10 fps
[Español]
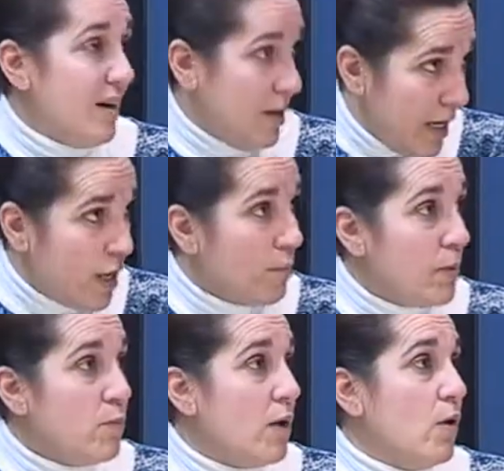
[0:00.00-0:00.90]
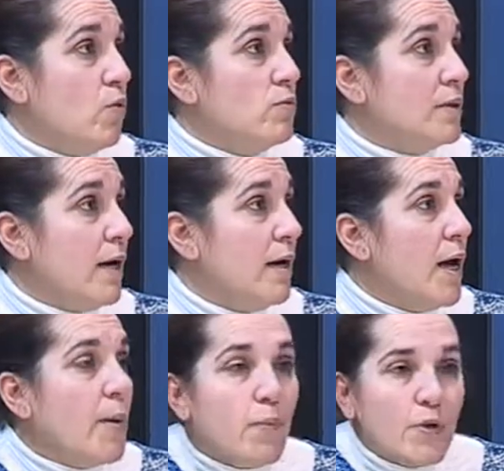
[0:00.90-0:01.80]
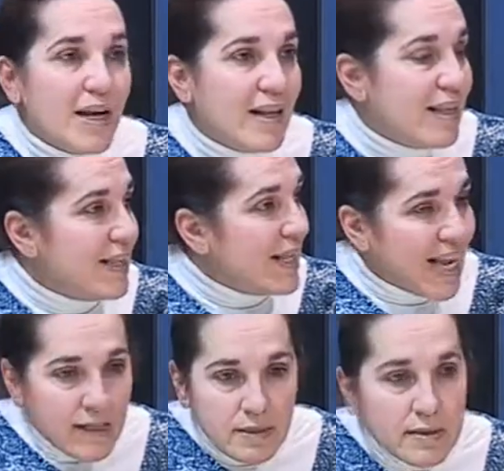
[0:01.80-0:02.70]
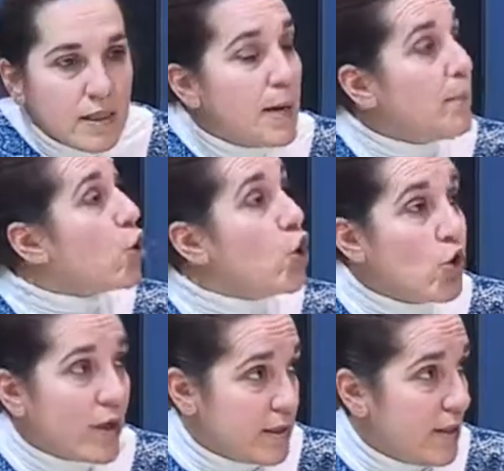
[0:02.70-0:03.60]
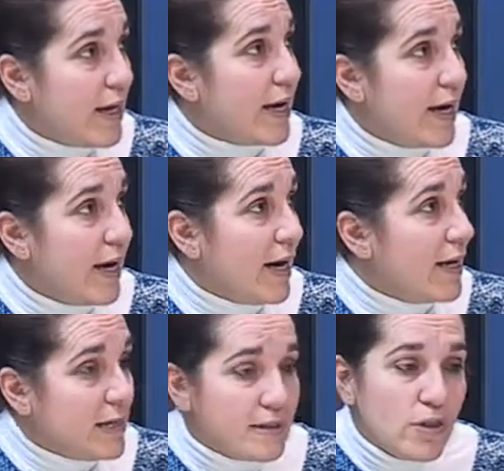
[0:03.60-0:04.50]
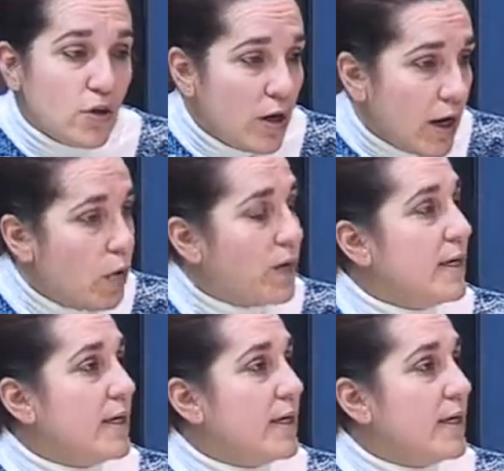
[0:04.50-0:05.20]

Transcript: ellos mismos, la Junta, por el, la desidia, por lo que sea que haya sido, lo están